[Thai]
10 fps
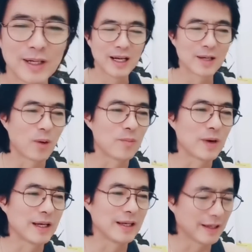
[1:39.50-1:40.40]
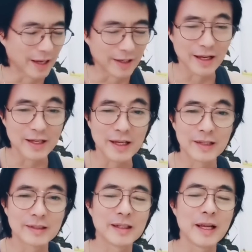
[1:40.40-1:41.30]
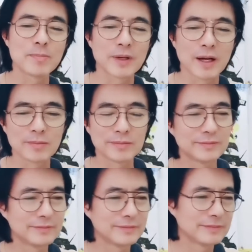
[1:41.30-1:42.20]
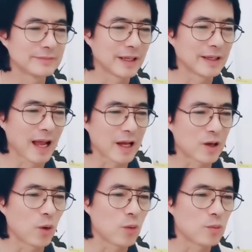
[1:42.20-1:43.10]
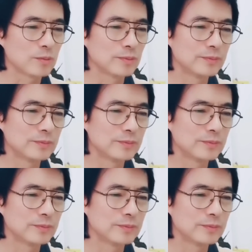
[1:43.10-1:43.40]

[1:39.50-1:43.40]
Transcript: เพิ่นผมไปเห็นได้เห็นคลิปนะครับ ในไลน์กลุ่ม